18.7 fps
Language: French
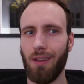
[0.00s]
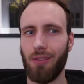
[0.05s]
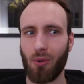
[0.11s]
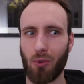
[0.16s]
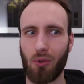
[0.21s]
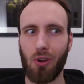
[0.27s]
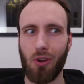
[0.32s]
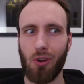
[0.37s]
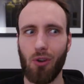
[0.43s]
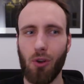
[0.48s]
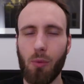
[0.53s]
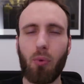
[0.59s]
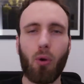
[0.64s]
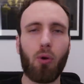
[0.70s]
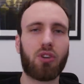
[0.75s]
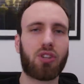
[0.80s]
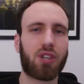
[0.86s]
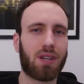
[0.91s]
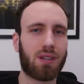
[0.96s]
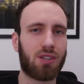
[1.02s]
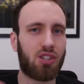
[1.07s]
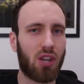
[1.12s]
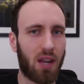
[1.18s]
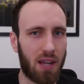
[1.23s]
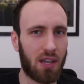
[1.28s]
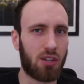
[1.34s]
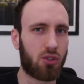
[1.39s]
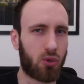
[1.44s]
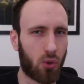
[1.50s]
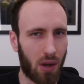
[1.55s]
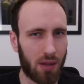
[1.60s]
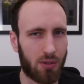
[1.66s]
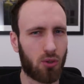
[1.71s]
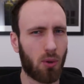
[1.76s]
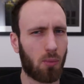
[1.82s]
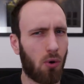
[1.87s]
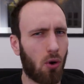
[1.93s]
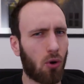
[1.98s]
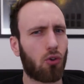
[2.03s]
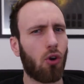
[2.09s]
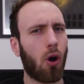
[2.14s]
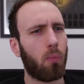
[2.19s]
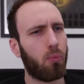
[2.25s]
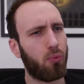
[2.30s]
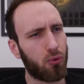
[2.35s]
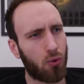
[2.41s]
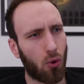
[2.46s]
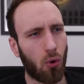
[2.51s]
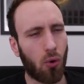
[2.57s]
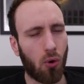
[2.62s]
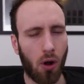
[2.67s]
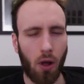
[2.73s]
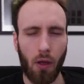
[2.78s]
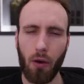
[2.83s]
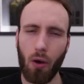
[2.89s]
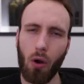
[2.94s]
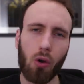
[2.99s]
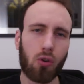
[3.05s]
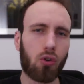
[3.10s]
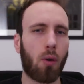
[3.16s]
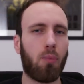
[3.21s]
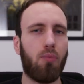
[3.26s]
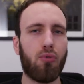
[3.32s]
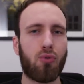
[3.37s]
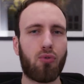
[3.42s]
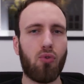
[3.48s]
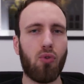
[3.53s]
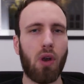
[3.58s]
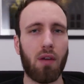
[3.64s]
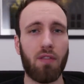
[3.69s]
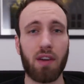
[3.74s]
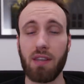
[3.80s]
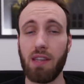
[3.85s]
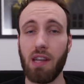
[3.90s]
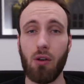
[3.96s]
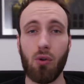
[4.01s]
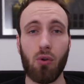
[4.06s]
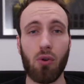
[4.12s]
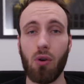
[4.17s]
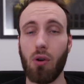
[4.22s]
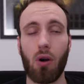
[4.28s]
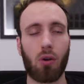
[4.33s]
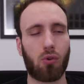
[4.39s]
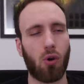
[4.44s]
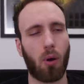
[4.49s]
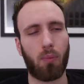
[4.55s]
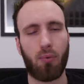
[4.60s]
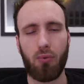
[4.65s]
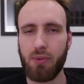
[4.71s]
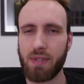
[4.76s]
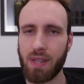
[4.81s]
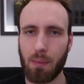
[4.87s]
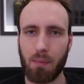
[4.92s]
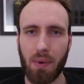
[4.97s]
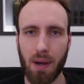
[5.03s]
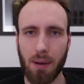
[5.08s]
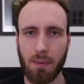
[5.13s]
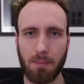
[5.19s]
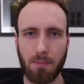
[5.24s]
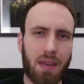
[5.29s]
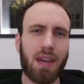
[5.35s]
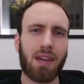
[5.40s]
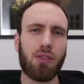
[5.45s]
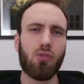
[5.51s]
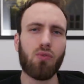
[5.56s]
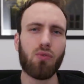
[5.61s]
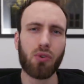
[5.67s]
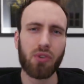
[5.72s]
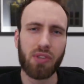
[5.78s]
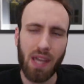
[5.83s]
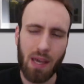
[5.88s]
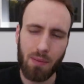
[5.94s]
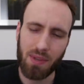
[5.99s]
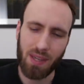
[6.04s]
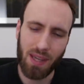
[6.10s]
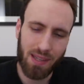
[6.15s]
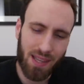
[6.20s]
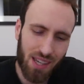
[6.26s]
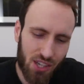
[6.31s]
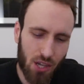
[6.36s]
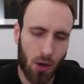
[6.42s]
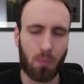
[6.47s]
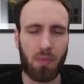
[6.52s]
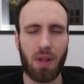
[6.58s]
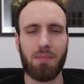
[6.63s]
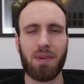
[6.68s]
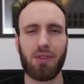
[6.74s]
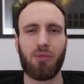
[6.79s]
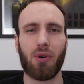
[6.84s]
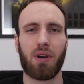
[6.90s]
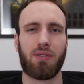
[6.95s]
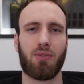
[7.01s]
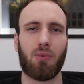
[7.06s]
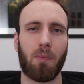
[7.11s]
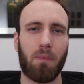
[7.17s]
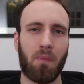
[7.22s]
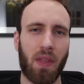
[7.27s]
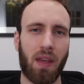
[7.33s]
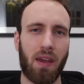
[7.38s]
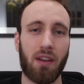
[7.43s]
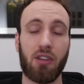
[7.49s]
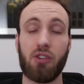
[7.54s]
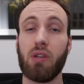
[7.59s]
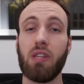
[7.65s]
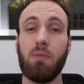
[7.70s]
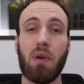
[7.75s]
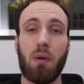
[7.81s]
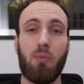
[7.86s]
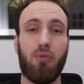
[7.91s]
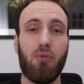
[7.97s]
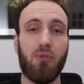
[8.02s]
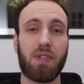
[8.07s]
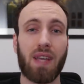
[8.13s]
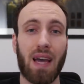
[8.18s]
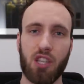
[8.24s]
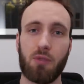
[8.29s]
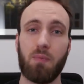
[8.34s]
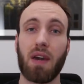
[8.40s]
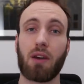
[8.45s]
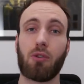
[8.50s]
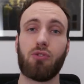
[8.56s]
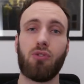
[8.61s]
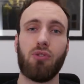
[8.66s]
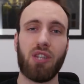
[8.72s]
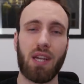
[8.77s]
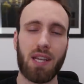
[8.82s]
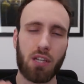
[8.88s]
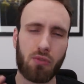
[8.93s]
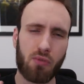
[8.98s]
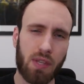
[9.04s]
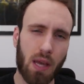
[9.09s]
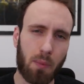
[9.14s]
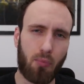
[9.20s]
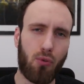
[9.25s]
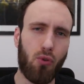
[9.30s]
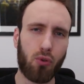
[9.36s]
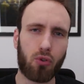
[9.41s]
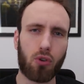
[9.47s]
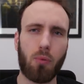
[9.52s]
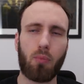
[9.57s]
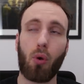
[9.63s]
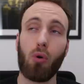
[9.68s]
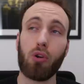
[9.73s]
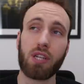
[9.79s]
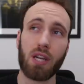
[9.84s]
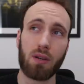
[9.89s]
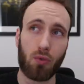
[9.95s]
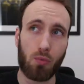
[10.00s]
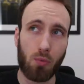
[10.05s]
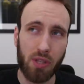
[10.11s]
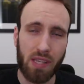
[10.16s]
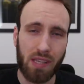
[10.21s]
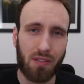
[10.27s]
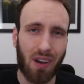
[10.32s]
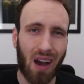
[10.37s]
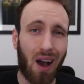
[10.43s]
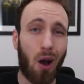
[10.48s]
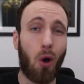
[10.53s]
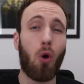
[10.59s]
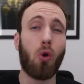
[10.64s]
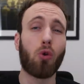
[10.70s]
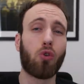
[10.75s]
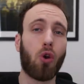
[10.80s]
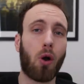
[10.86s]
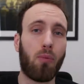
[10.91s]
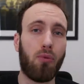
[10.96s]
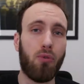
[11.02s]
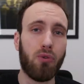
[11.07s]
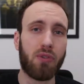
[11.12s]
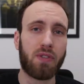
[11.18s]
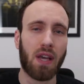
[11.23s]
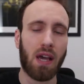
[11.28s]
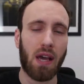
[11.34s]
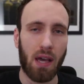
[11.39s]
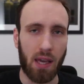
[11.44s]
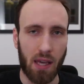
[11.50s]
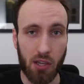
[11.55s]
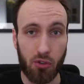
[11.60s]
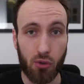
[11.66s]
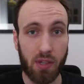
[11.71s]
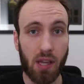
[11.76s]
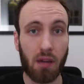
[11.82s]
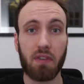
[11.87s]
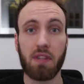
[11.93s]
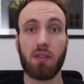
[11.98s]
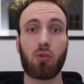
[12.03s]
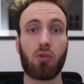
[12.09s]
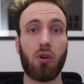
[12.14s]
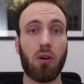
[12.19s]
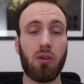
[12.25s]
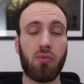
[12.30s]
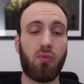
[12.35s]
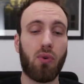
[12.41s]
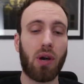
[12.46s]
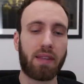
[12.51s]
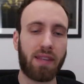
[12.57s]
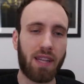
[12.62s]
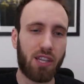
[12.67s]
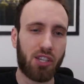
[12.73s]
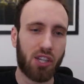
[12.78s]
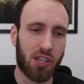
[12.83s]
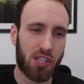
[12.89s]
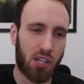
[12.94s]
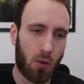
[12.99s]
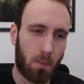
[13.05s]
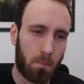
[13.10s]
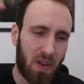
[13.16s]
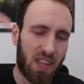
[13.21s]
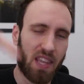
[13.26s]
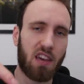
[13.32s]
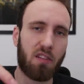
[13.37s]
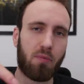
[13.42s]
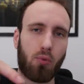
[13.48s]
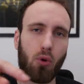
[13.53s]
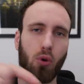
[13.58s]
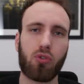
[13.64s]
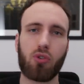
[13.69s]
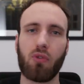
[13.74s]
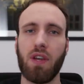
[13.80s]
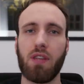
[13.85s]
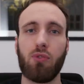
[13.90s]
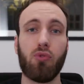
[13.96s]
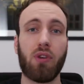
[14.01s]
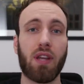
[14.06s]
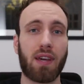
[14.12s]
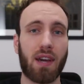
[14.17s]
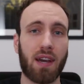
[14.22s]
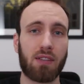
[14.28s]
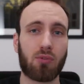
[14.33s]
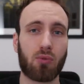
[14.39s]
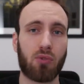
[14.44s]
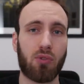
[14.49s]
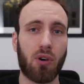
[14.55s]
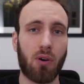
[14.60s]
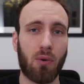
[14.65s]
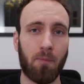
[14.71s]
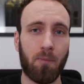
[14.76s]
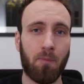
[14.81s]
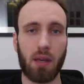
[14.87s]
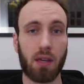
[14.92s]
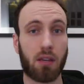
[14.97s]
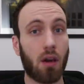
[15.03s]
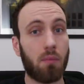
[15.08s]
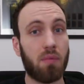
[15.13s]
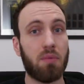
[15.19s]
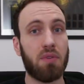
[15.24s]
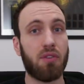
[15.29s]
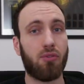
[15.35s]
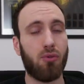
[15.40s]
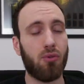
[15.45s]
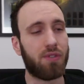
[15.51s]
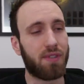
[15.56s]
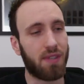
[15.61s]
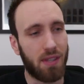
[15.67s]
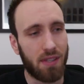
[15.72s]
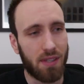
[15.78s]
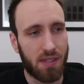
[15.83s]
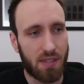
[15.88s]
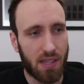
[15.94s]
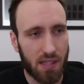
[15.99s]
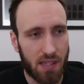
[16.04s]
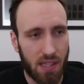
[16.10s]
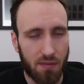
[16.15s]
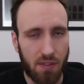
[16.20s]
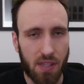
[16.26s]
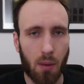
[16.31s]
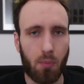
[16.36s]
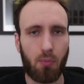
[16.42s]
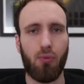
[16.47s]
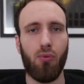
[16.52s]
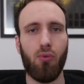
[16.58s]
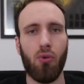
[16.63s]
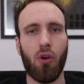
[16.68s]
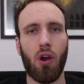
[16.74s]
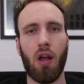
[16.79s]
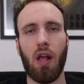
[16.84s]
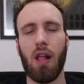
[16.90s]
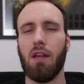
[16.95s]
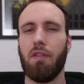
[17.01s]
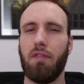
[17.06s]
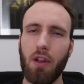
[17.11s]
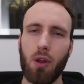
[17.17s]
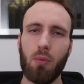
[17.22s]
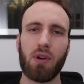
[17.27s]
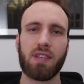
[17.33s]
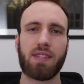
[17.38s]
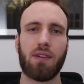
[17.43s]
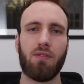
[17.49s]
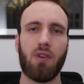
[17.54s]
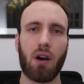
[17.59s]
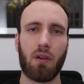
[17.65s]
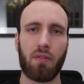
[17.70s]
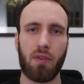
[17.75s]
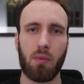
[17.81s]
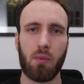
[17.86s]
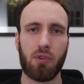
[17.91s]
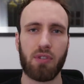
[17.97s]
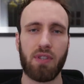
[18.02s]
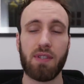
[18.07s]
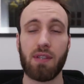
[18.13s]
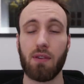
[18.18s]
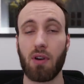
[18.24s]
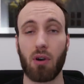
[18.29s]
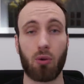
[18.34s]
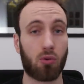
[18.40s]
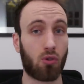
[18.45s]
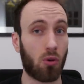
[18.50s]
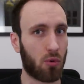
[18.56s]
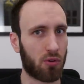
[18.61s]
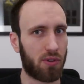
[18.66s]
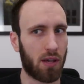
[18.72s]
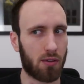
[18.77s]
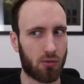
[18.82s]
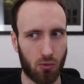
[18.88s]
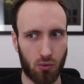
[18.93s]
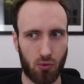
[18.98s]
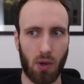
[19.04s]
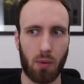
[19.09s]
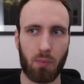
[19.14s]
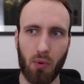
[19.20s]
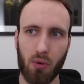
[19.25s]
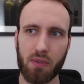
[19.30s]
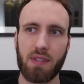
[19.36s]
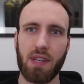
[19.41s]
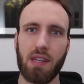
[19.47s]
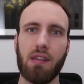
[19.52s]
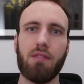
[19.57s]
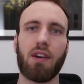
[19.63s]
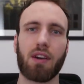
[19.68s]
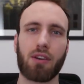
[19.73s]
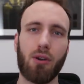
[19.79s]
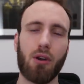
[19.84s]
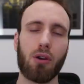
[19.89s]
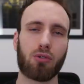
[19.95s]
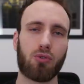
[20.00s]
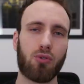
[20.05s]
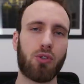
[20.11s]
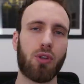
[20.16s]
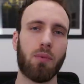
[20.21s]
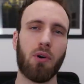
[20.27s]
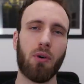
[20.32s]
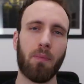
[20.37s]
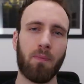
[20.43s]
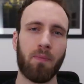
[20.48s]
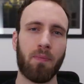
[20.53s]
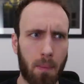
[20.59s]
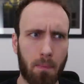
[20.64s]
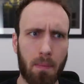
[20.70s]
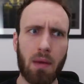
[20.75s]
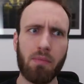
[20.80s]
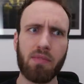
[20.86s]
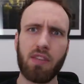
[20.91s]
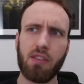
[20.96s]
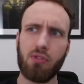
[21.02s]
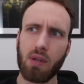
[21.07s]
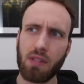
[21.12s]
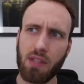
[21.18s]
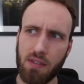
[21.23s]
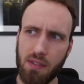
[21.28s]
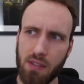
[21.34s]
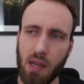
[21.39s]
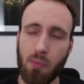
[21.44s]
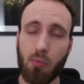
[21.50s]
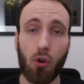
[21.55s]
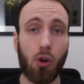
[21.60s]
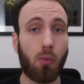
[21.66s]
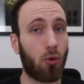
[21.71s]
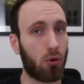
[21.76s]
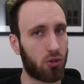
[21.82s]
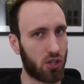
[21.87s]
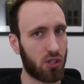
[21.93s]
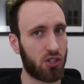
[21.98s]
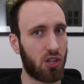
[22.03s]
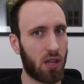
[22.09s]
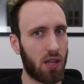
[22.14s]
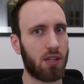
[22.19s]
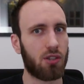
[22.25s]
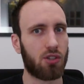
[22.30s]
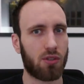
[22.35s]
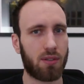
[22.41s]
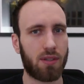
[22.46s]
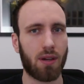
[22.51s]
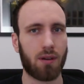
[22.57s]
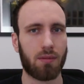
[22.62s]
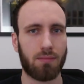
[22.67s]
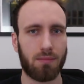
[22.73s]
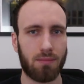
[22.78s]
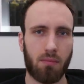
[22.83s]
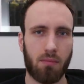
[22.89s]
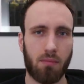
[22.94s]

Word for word: Donc euh, le prochain challenge sera sûrement encore plus gros, encore plus cool avec des lots encore plus sympas et un nouveau thème qui est déjà en pleine maturation. J'en dis pas plus, j'espère que ce challenge vous a plu, que le prochain vous motivera encore plus et je t'invite encore une fois à télécharger le PDF pour retrouver toutes les créations dedans. Et comme d'habitude, si l'initiative t'a plu, fais-le moi savoir, fais-moi aussi savoir en commentaire ce que tu as pensé des vainqueurs justement et même si tu as des idées pour le prochain challenge, tiens.